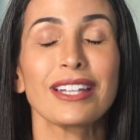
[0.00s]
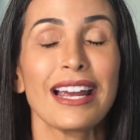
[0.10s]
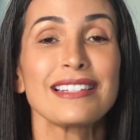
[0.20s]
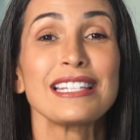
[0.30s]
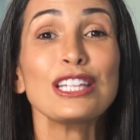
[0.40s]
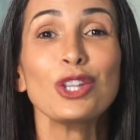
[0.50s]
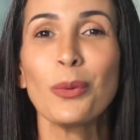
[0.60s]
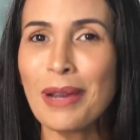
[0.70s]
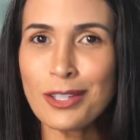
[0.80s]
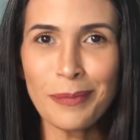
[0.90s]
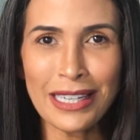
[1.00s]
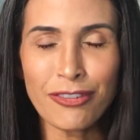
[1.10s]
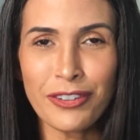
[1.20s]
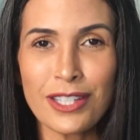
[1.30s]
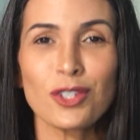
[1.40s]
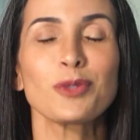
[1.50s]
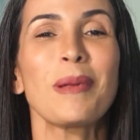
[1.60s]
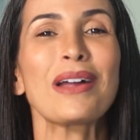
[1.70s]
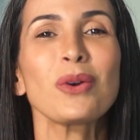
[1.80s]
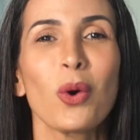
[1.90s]
traz inúmeros benefícios
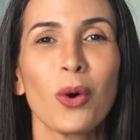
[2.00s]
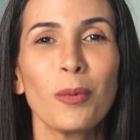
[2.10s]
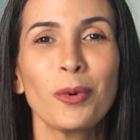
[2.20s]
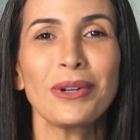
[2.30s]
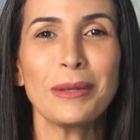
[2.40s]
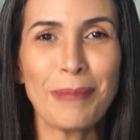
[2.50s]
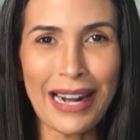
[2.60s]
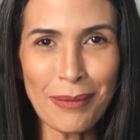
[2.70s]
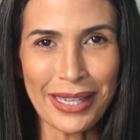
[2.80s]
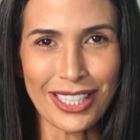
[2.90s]
para o corpo e para a